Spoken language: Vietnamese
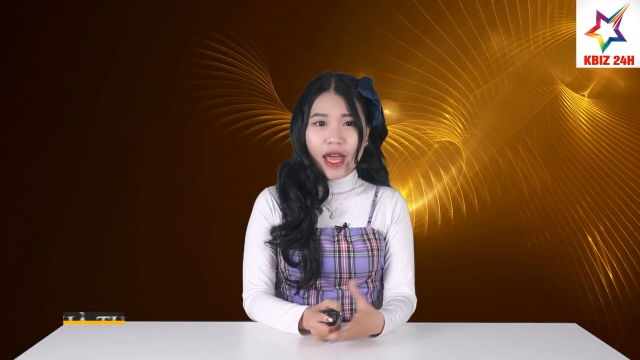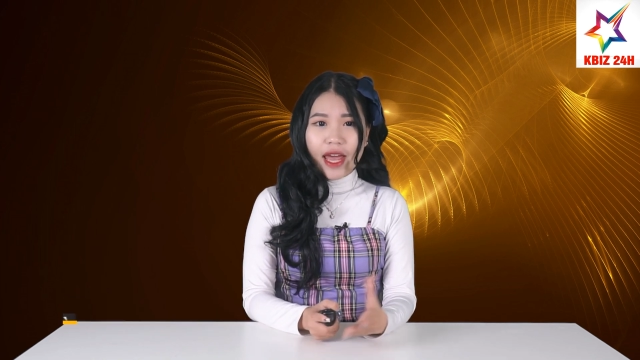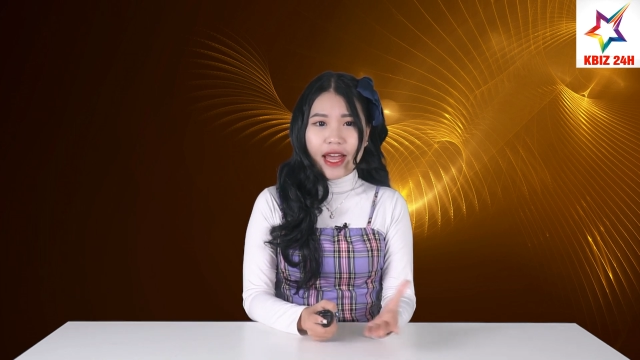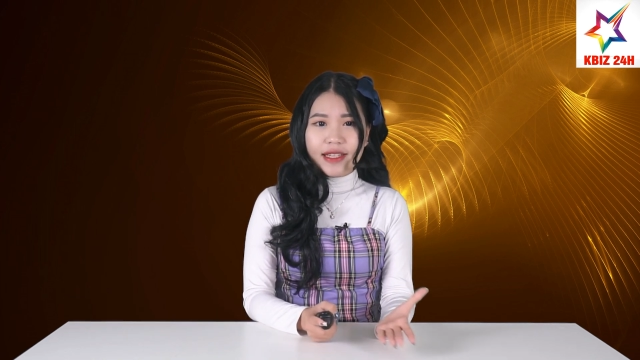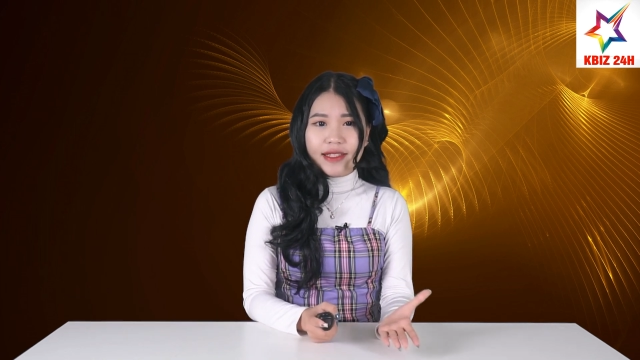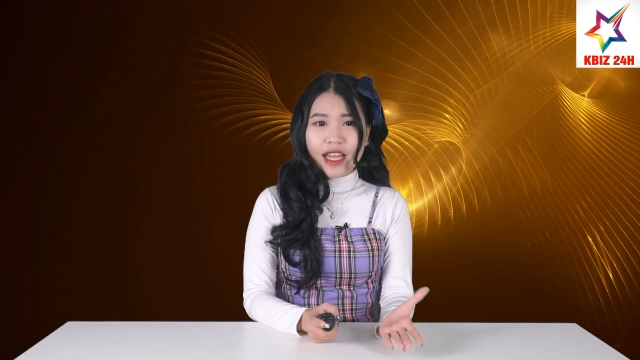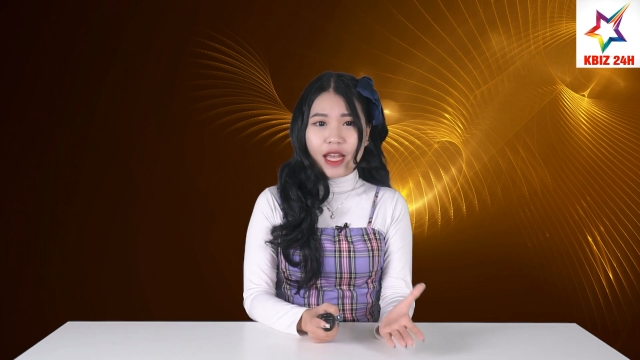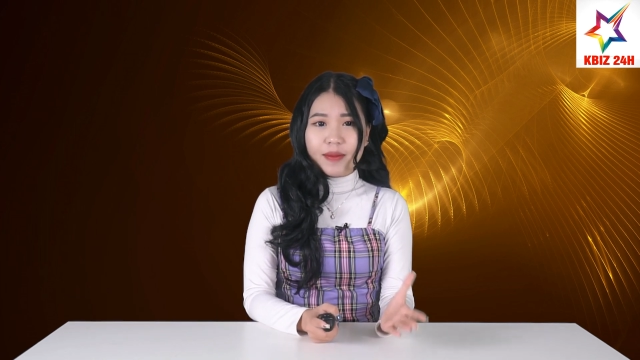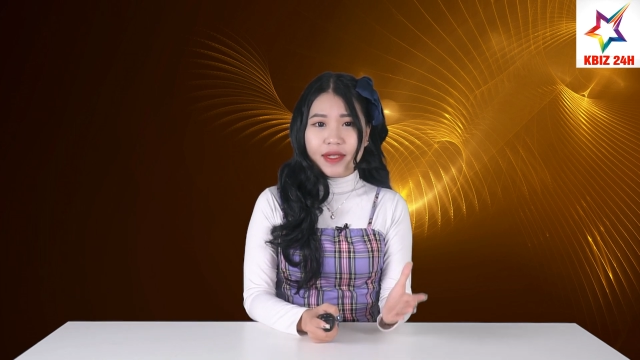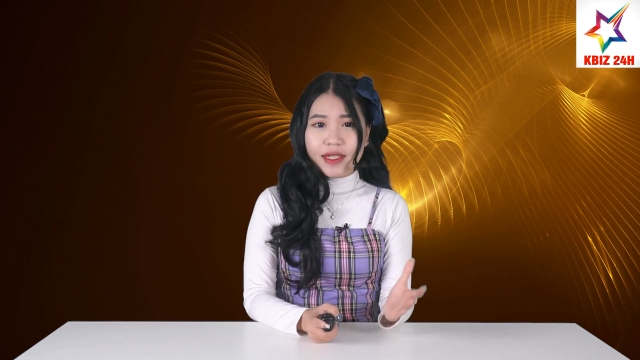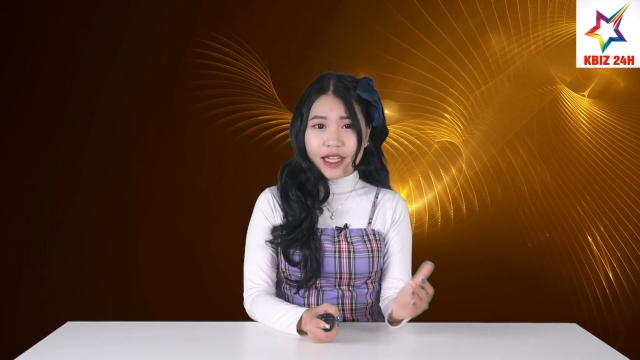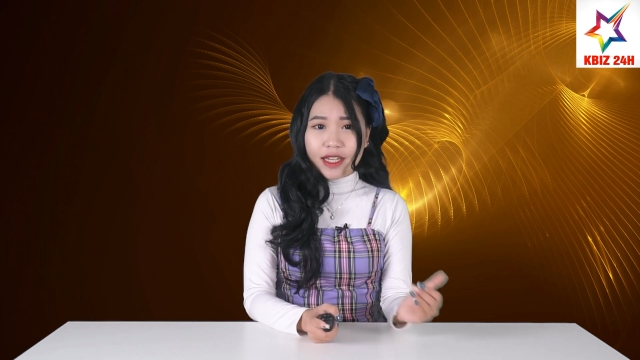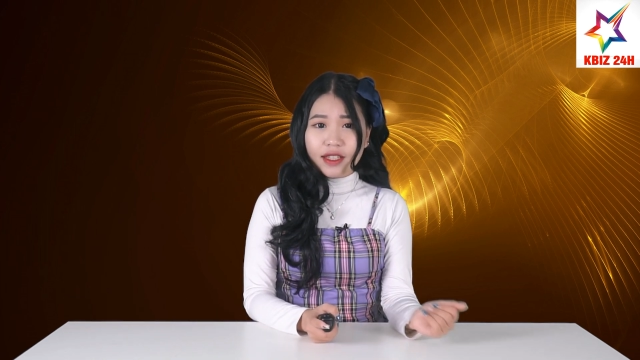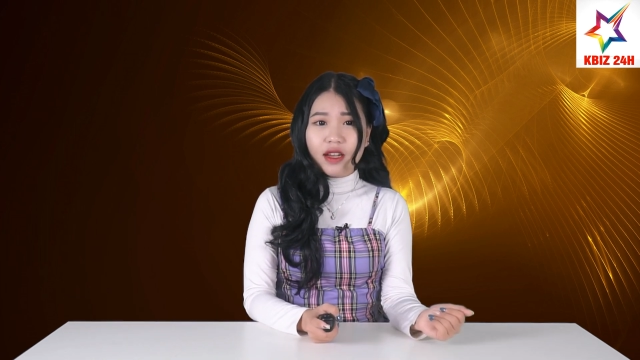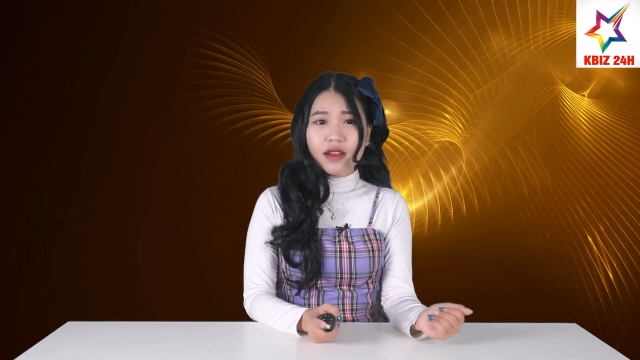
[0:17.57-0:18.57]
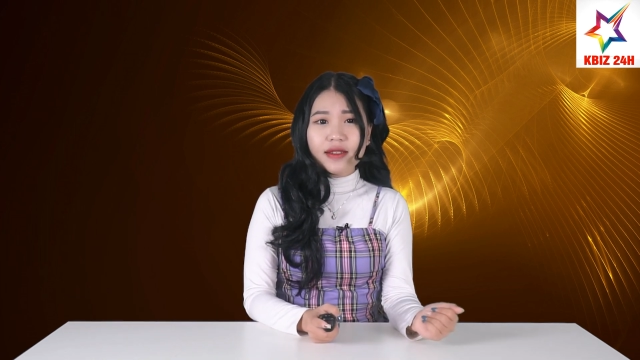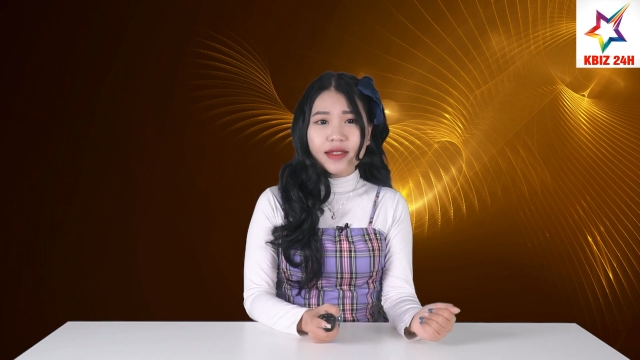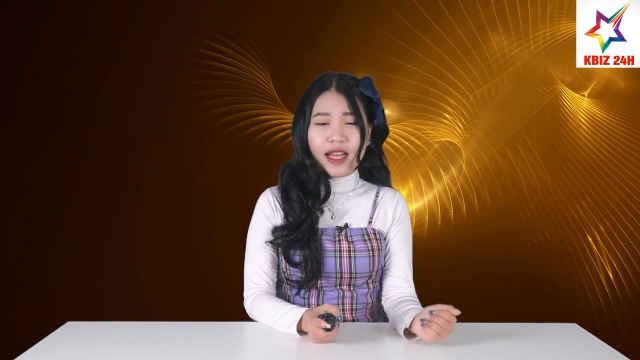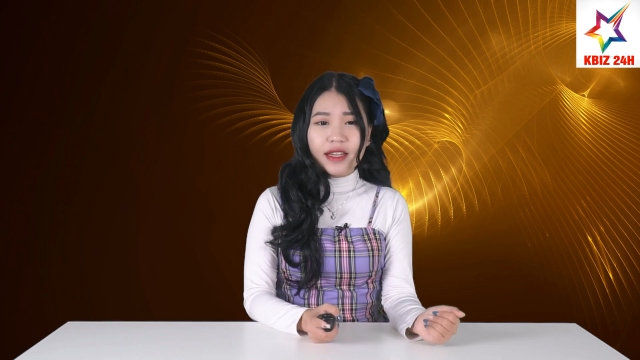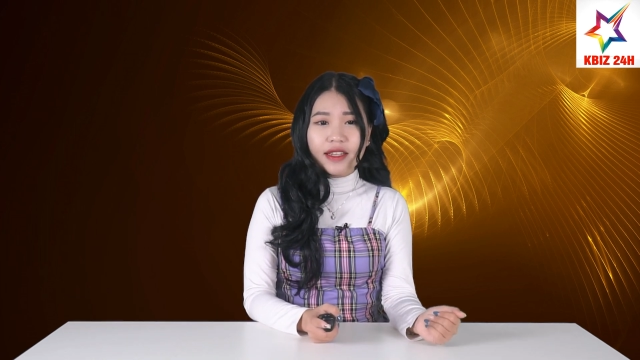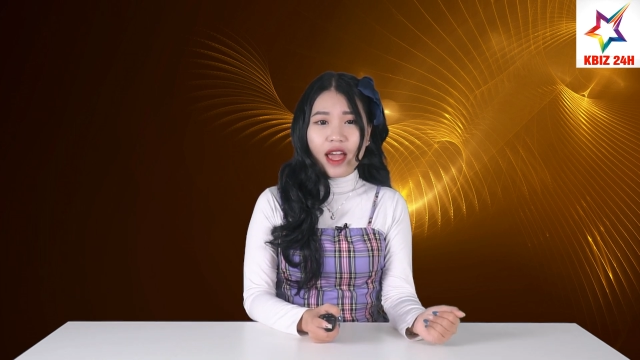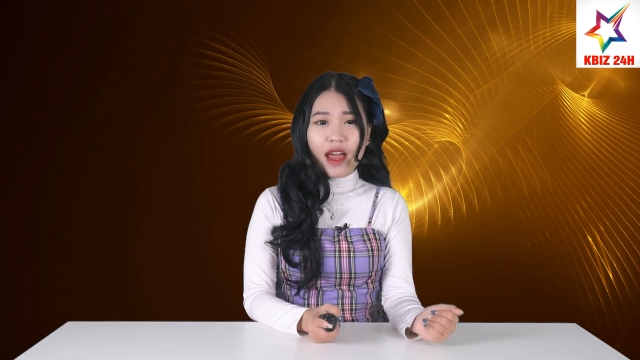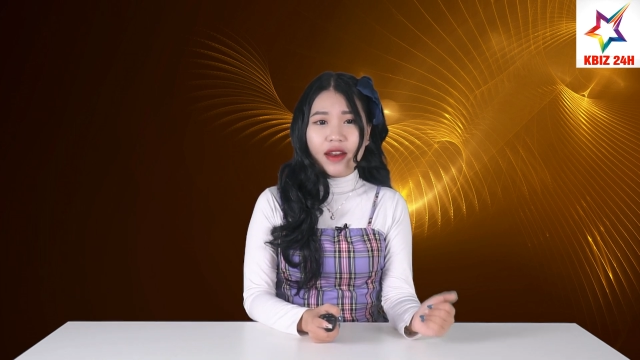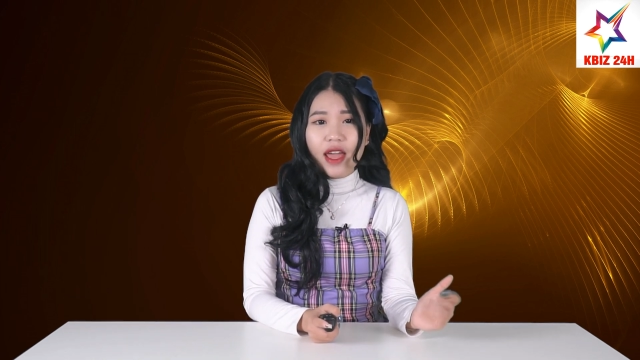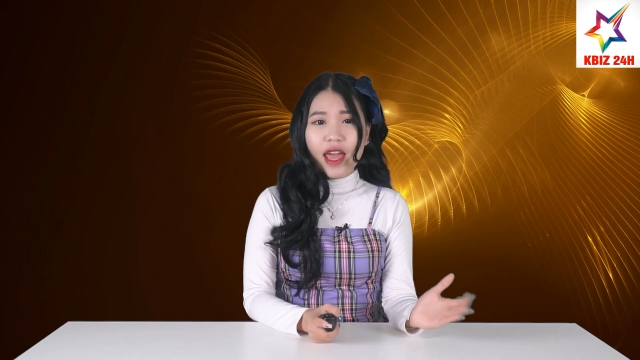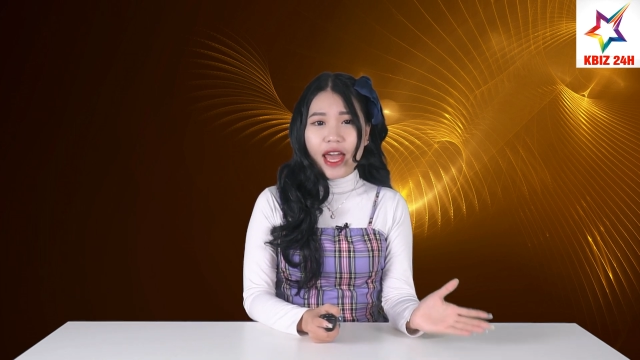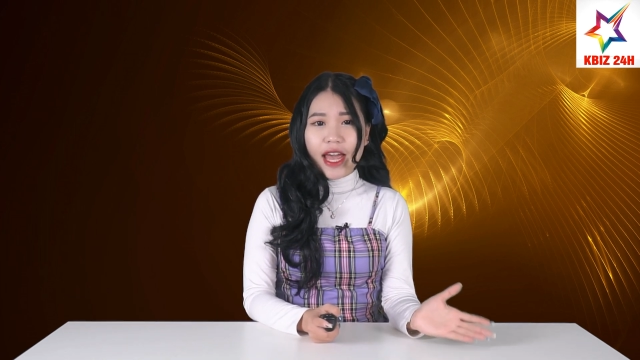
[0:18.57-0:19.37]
ét em chính thức xác nhận